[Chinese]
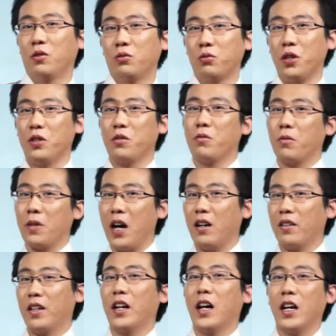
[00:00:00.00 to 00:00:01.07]
最重
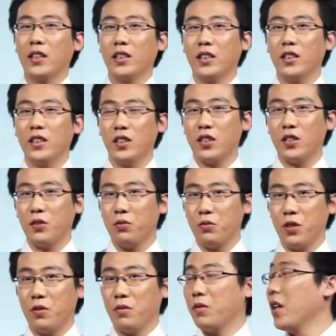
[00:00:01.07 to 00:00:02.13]
要的啊，一定是
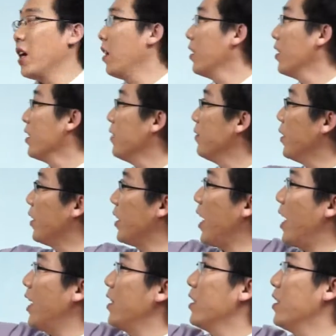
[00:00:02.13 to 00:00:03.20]
最重要的，因为
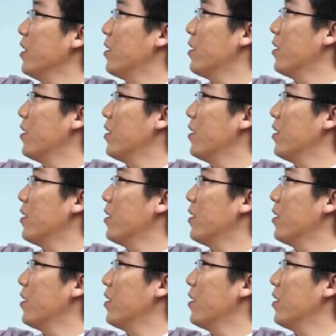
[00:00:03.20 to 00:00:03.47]
它的意